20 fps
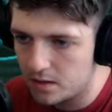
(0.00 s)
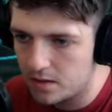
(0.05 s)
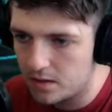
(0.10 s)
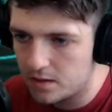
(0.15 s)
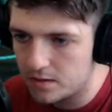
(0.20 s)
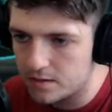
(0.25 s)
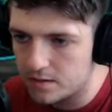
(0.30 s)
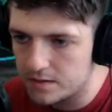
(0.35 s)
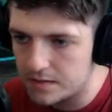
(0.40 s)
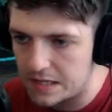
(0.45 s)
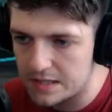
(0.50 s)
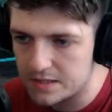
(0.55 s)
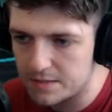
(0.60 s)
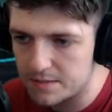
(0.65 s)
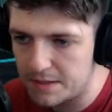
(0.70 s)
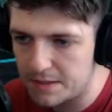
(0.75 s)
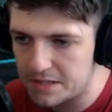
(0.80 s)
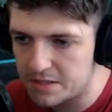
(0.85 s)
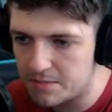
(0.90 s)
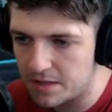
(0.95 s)
Zaraz
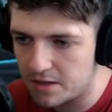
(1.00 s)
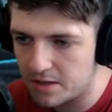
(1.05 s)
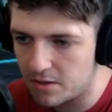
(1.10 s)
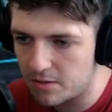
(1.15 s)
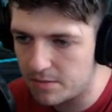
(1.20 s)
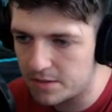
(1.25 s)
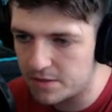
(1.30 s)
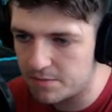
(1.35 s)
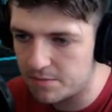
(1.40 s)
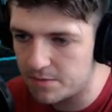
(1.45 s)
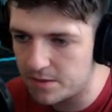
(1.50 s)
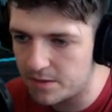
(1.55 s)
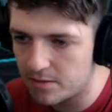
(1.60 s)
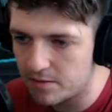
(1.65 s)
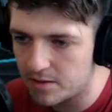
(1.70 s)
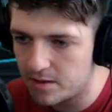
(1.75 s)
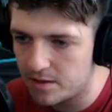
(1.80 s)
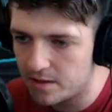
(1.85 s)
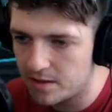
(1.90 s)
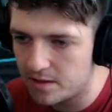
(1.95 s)
zobaczymy jak on będzie płynął.
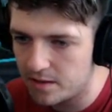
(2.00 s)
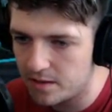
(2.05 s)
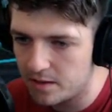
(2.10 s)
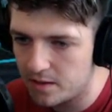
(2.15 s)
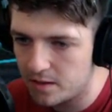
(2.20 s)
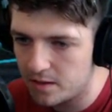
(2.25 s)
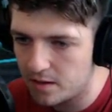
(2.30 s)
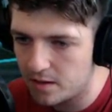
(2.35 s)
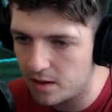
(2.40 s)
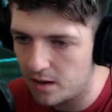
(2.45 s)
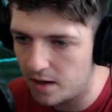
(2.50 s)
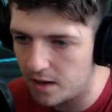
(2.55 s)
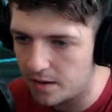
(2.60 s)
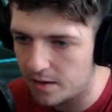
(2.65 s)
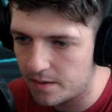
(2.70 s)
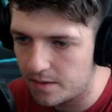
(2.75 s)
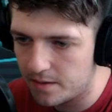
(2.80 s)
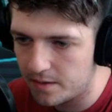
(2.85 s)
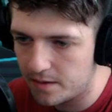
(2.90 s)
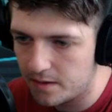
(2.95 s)
O!
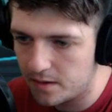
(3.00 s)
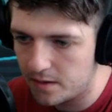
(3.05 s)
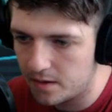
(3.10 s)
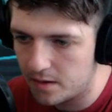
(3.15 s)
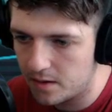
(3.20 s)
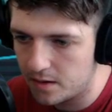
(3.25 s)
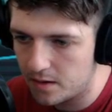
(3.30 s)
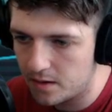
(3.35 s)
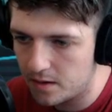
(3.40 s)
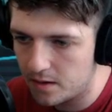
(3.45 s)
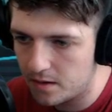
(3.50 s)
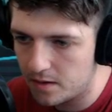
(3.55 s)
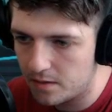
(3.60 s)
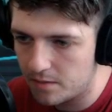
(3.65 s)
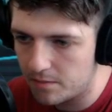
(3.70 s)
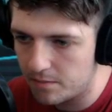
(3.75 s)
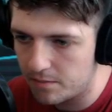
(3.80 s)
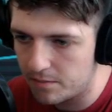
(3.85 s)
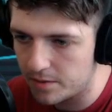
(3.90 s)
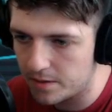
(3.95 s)

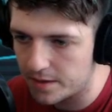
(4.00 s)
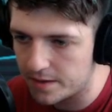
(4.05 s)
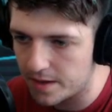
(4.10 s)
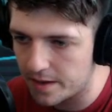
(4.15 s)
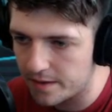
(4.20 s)
Płynie.